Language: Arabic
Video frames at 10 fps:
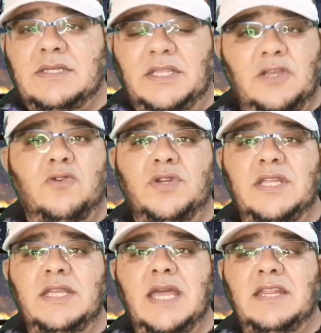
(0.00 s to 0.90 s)

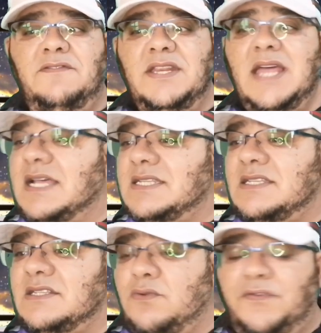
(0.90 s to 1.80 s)
صدقوني يعني في
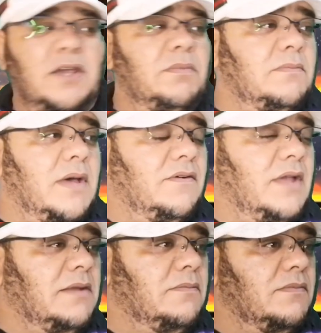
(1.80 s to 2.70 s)
ناس تفيق من ما
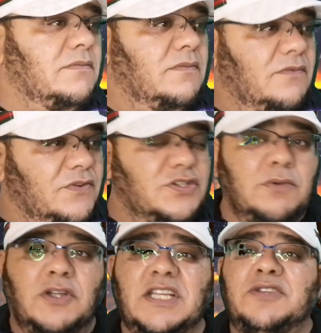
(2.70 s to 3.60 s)
يعني في
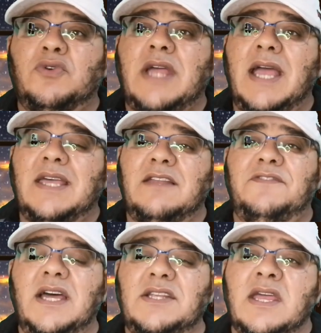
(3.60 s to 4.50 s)
الصبح تترك هكذا
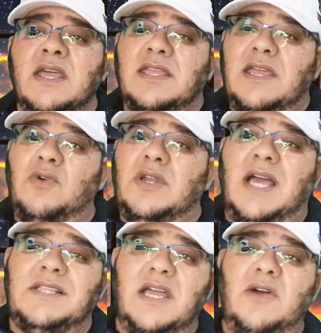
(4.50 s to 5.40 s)
الفراش يقول
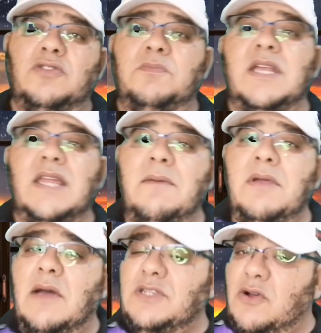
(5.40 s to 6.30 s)
لك حتى اعود من
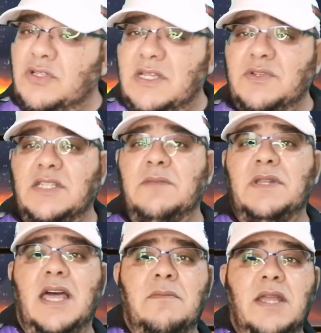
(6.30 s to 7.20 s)
العمل او تعود زوجتي
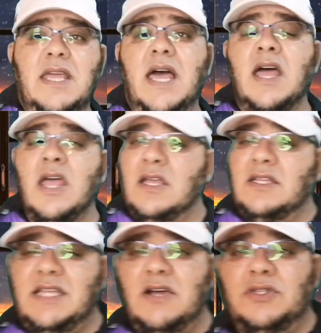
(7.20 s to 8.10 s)
من عملها
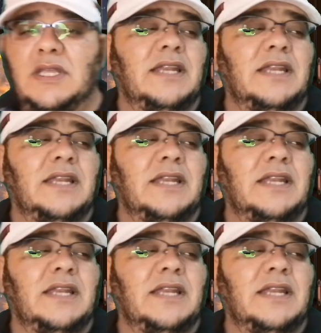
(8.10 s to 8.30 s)
سأط...